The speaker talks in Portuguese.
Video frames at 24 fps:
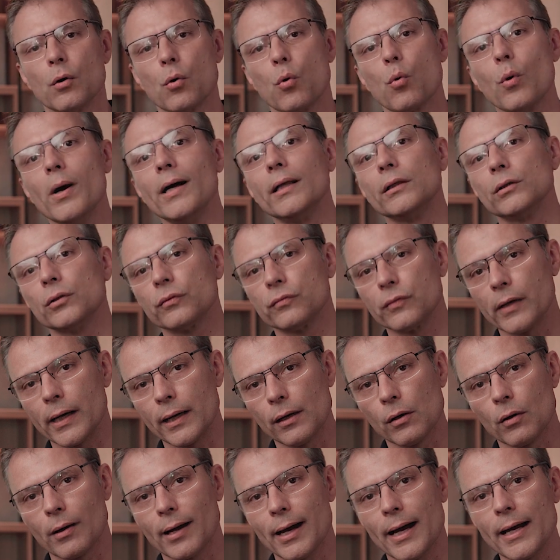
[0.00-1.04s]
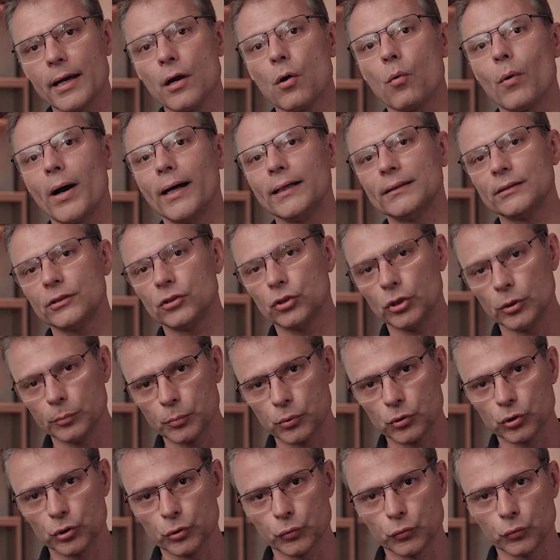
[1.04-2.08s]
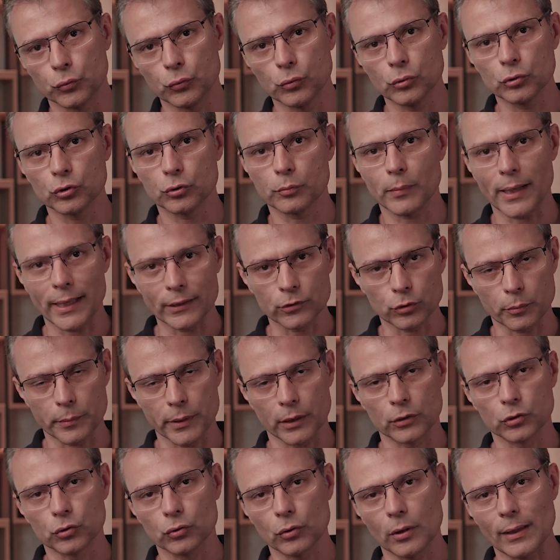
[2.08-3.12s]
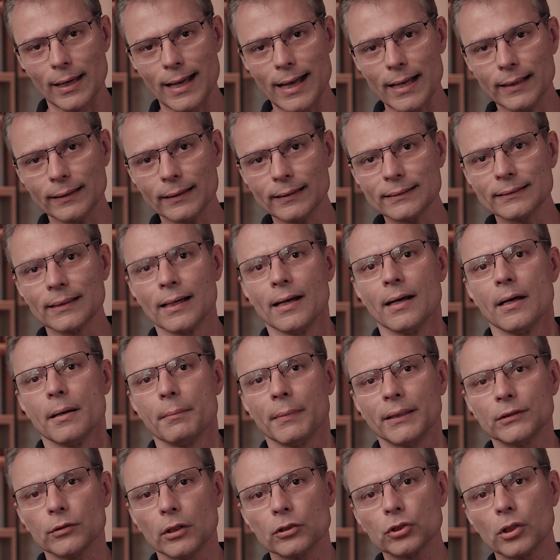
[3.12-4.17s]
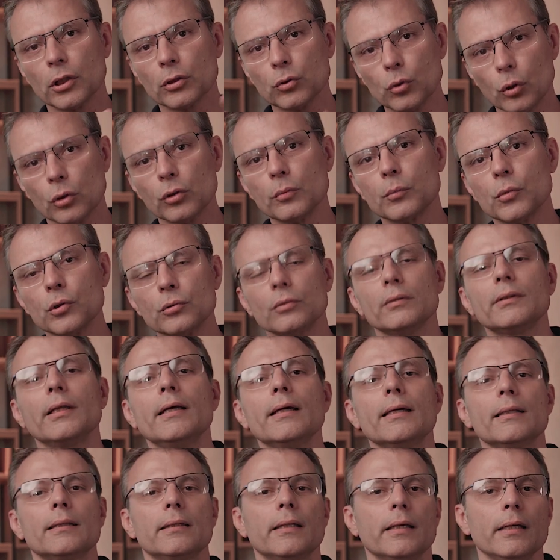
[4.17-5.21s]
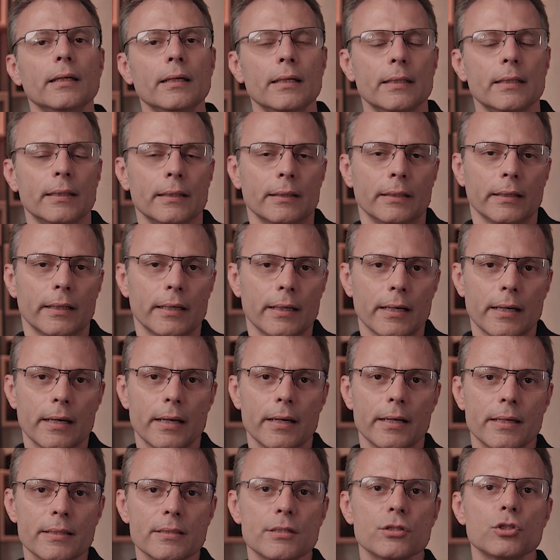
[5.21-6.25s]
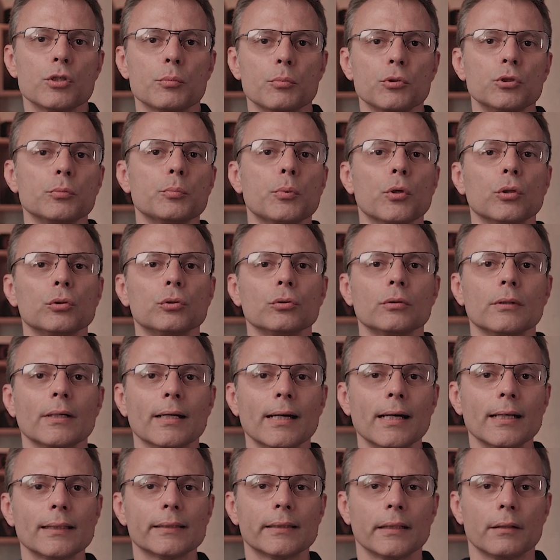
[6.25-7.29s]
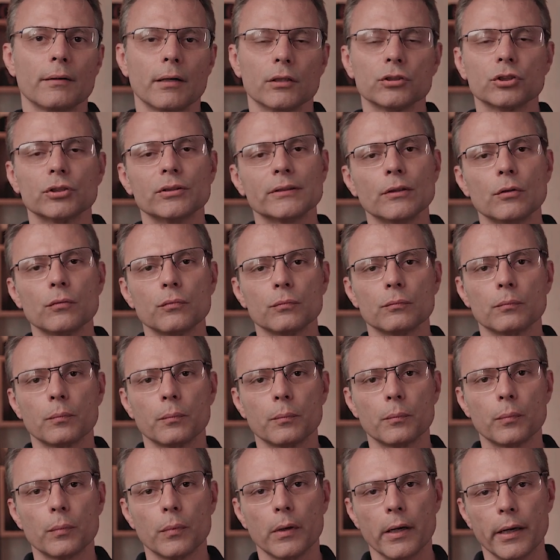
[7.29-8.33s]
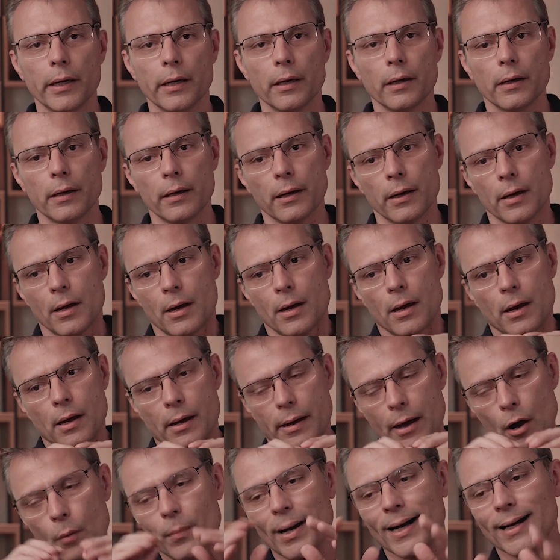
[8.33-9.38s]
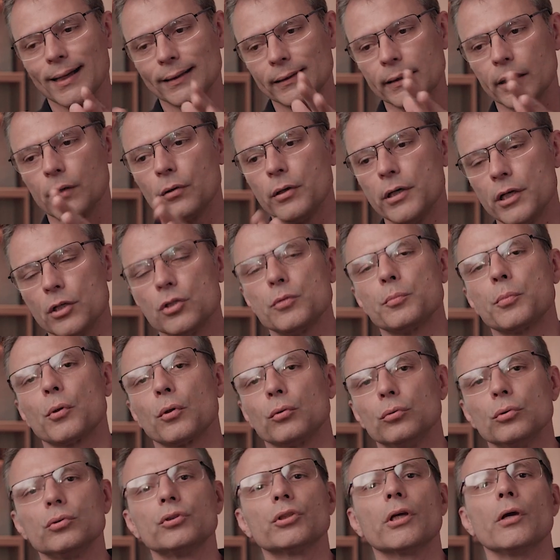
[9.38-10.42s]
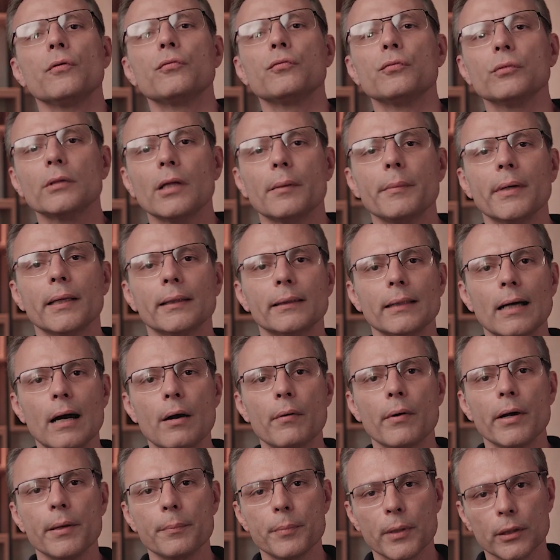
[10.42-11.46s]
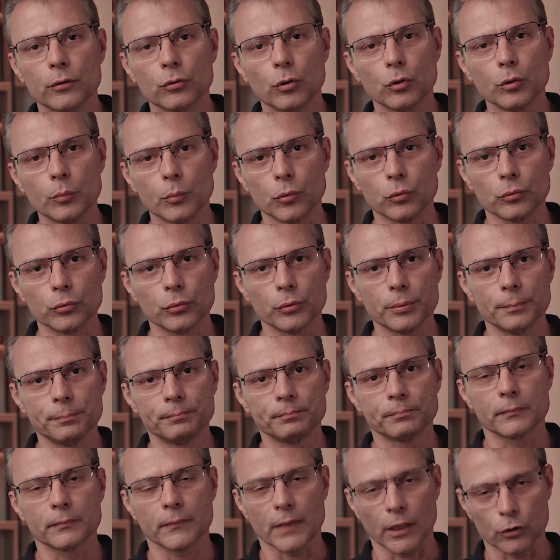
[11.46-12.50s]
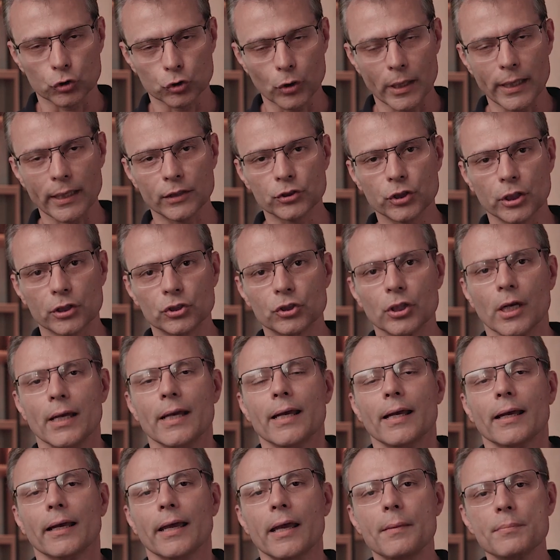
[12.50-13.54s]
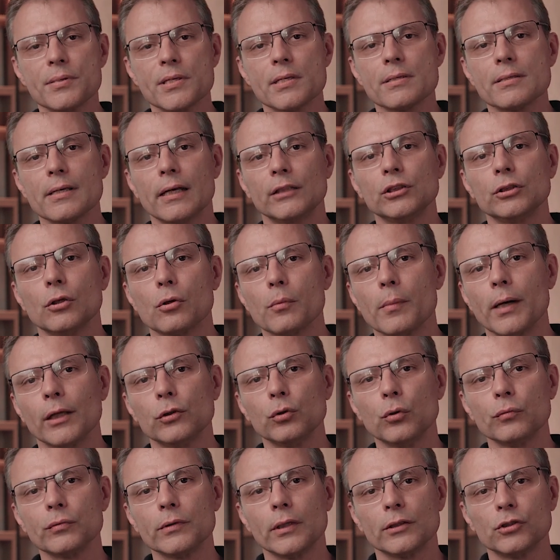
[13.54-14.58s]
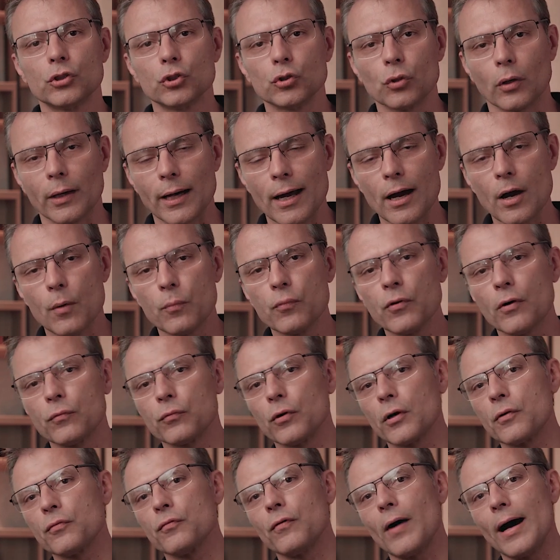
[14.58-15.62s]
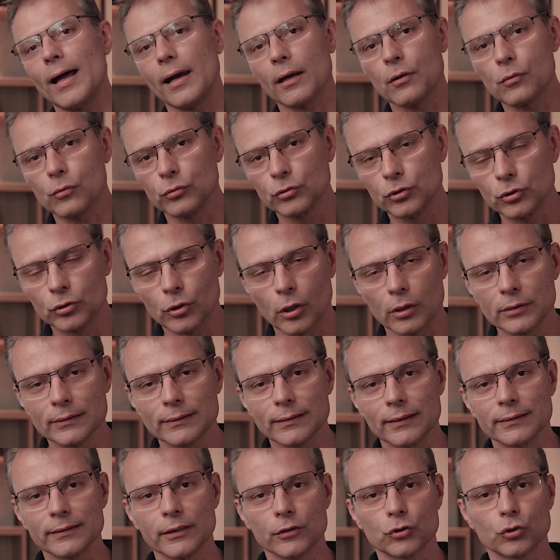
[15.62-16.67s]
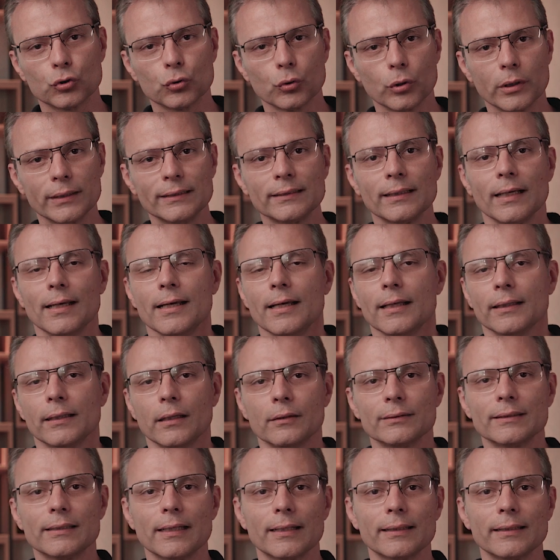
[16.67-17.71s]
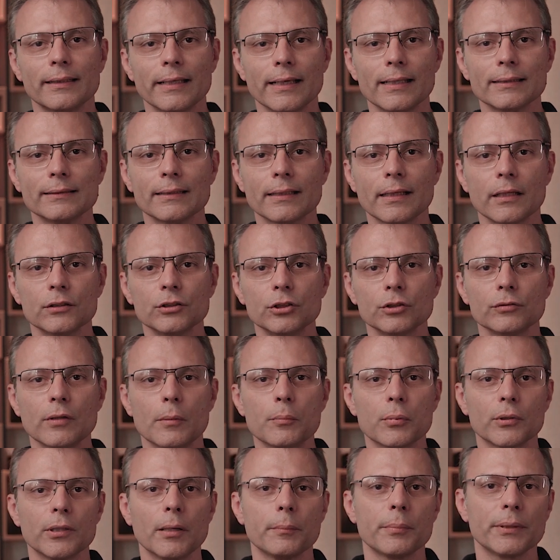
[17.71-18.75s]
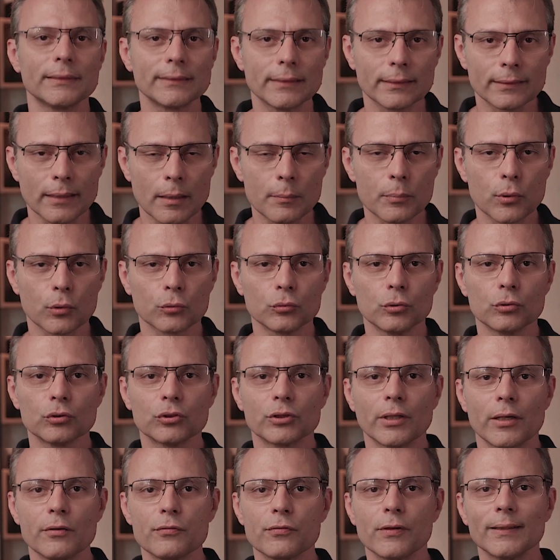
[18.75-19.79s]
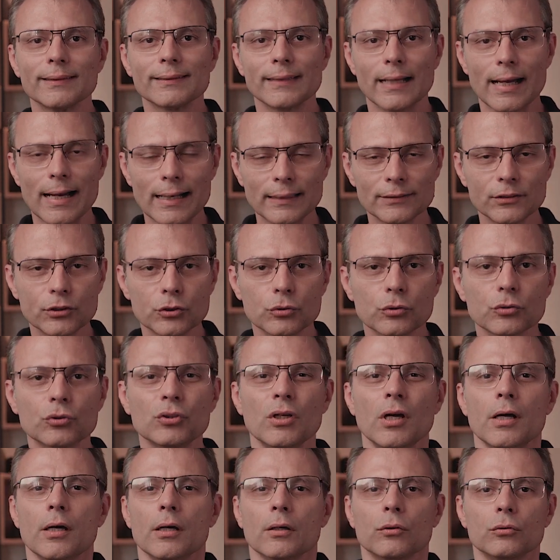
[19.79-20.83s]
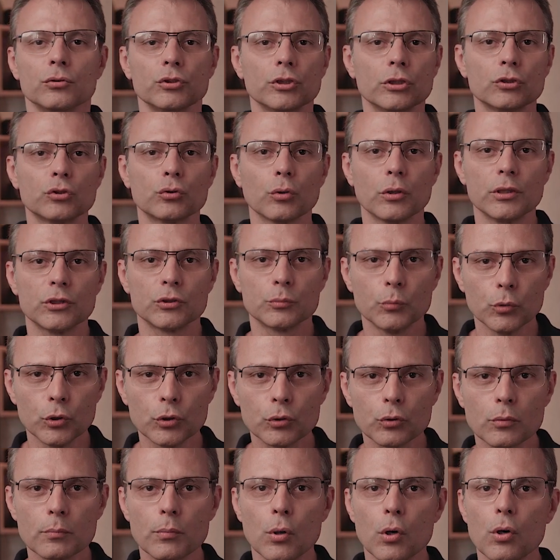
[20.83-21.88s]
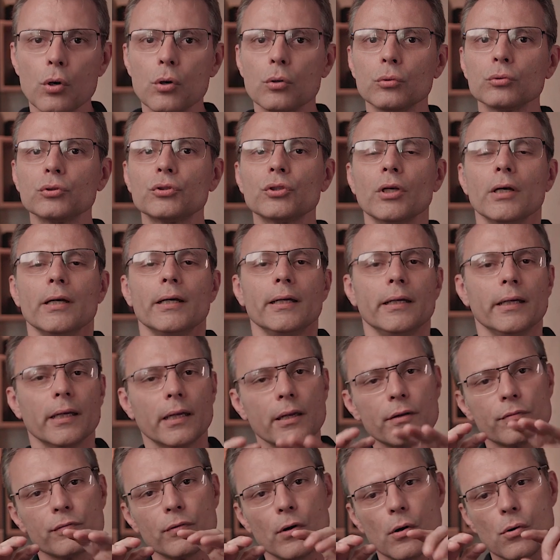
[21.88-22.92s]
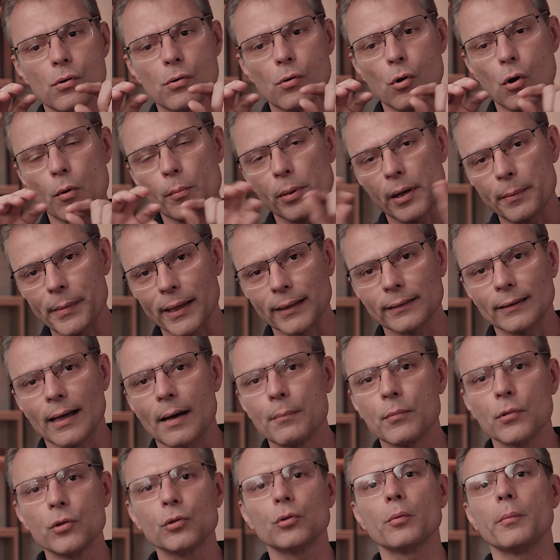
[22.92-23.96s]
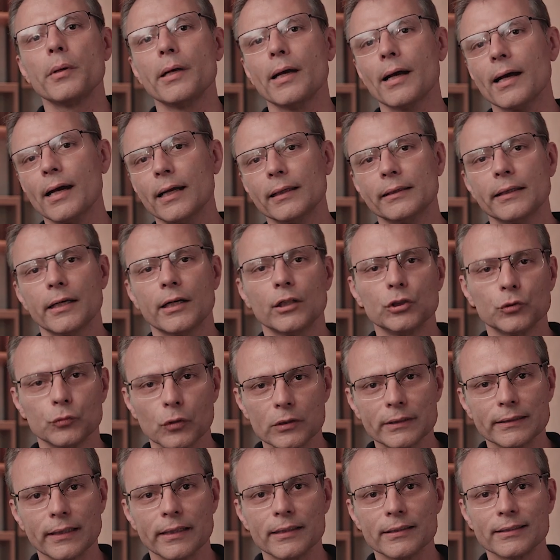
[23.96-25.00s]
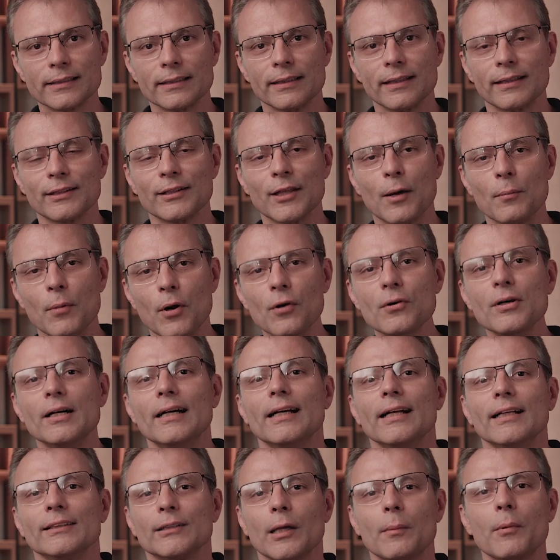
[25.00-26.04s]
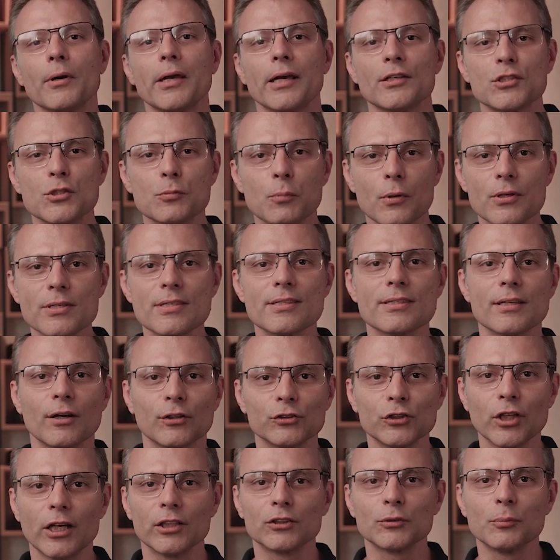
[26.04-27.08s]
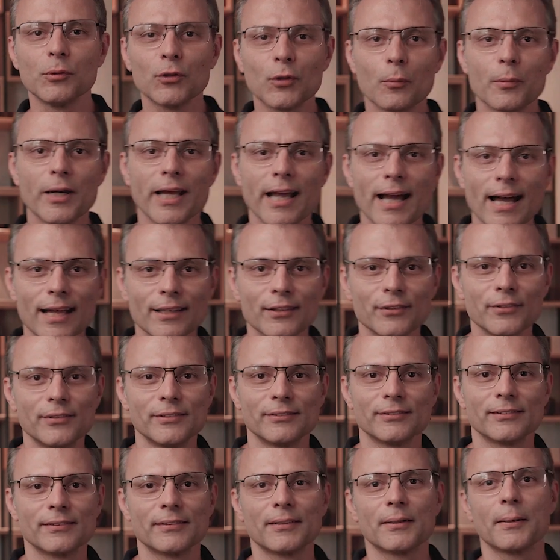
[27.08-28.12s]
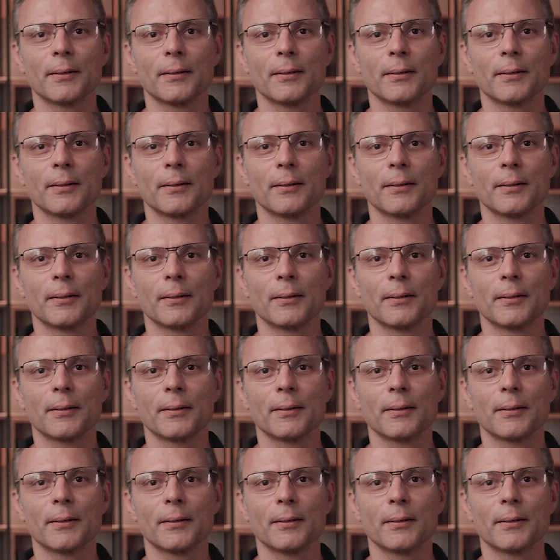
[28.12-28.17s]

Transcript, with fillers: o quanto vai alocar, em quais tipos de fundos, mais ou menos voláteis, mas eu acho que todo mundo tem que ter é, esse tipo de produto na carteira. Eu acho que são, é, é, é uma categoria de produtos que é fundamental aí para todo mundo. Tá joia, gente? Quem precisar de alguma dúvida adicional, por favor, fala com um de nossos assessores. Tenho certeza que a gente vai poder apresentar produtos aí fantásticos, com gestores muito bons e que vão complementar muito bem a carteira de vocês, tá bom? Estamos aí à disposição, gente. Muito obrigado.